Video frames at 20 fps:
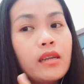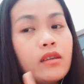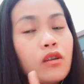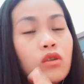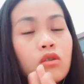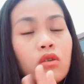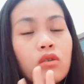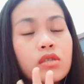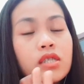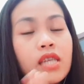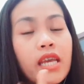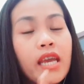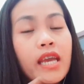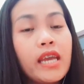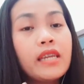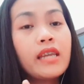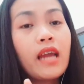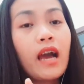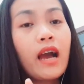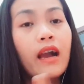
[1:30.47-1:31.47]
no, no, si
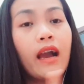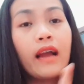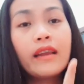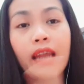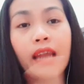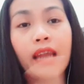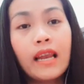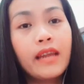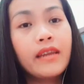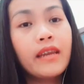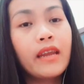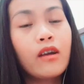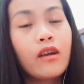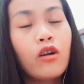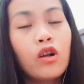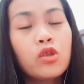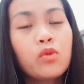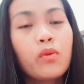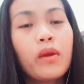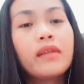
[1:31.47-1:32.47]
Ina, dalhin ni
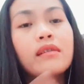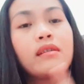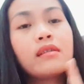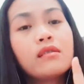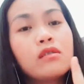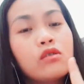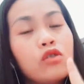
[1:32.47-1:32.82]
Goldwyn